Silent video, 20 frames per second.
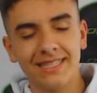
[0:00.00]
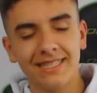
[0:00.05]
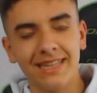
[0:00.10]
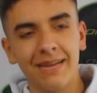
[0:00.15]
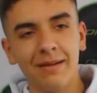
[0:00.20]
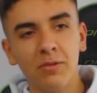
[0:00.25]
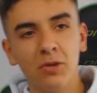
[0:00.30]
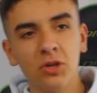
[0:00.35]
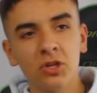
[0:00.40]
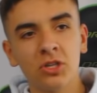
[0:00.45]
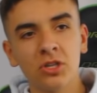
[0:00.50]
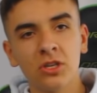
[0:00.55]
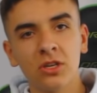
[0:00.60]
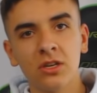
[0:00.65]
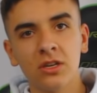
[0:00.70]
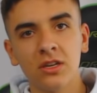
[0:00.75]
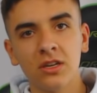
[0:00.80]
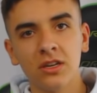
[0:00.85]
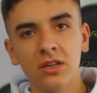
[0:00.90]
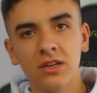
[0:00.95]
estamos
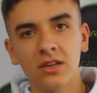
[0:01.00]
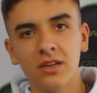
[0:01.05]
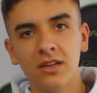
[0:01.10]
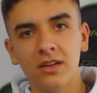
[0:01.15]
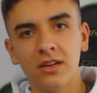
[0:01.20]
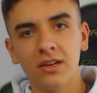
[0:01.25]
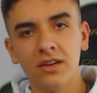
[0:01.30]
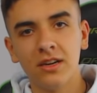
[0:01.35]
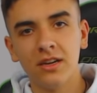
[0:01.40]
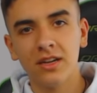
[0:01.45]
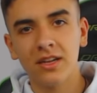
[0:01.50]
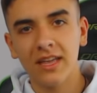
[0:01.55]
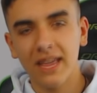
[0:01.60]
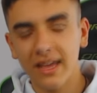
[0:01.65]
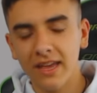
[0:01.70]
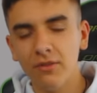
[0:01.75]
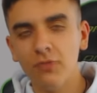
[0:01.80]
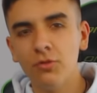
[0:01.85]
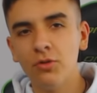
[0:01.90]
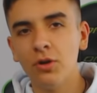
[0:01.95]

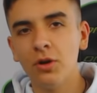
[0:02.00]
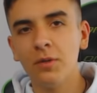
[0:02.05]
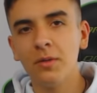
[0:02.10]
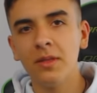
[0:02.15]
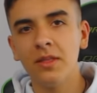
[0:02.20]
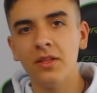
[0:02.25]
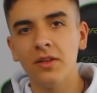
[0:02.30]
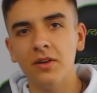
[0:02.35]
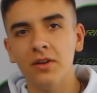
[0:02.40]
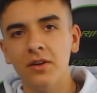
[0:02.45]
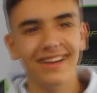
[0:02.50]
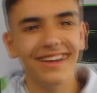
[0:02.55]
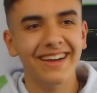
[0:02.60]
en un nuevo vídeo